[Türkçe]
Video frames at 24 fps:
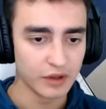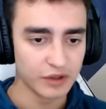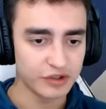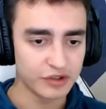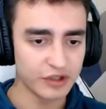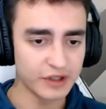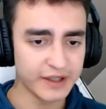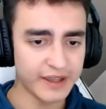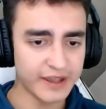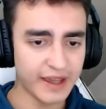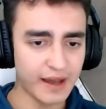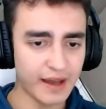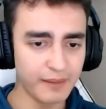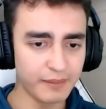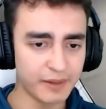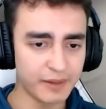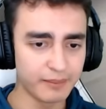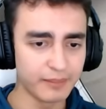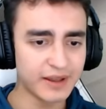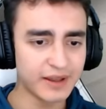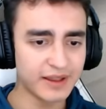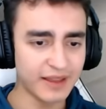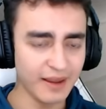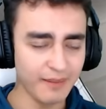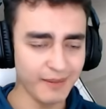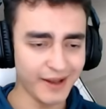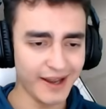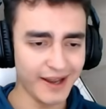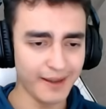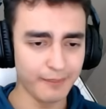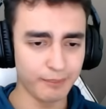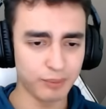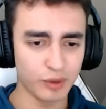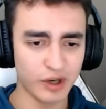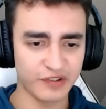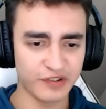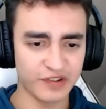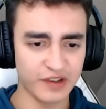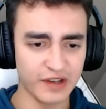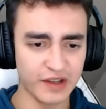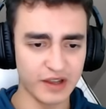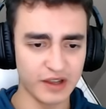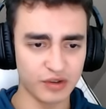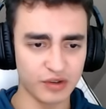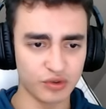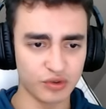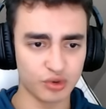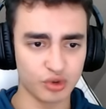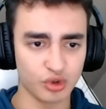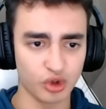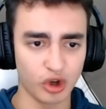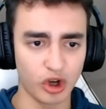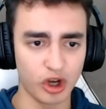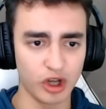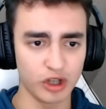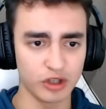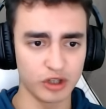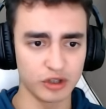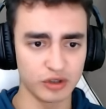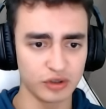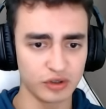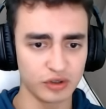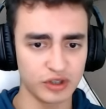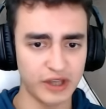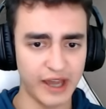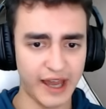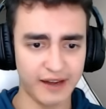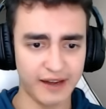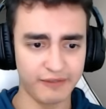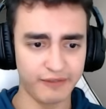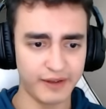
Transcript: Şimdi Emir muhtemelen burası son yer